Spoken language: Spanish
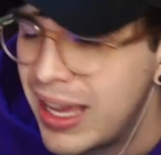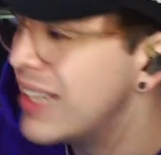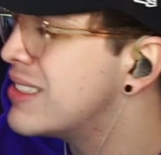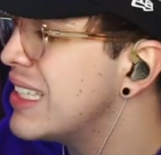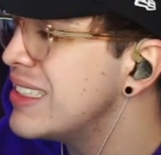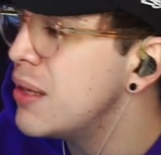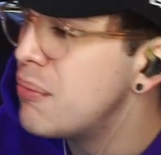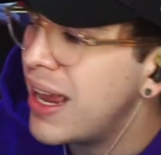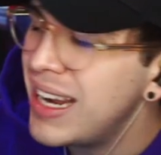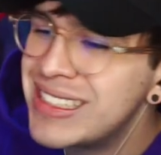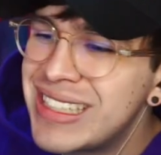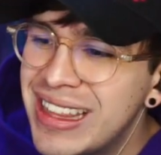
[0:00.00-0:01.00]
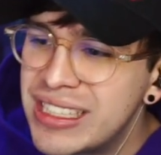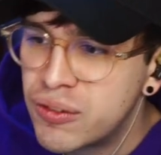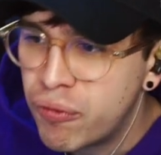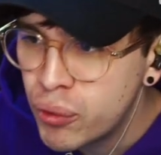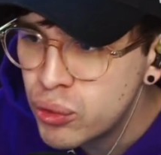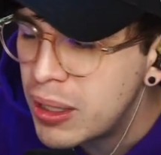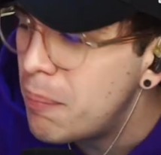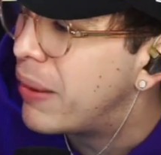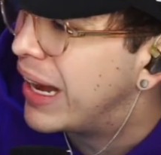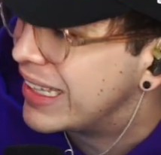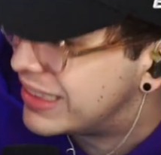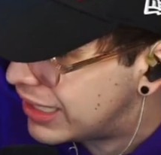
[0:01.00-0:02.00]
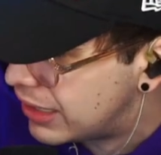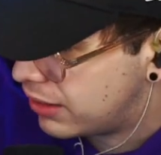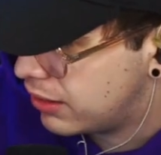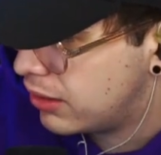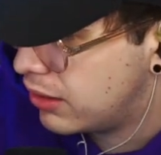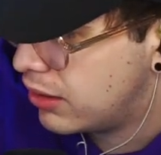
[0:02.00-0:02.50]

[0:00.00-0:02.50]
Esta semana es de disfrute para ti.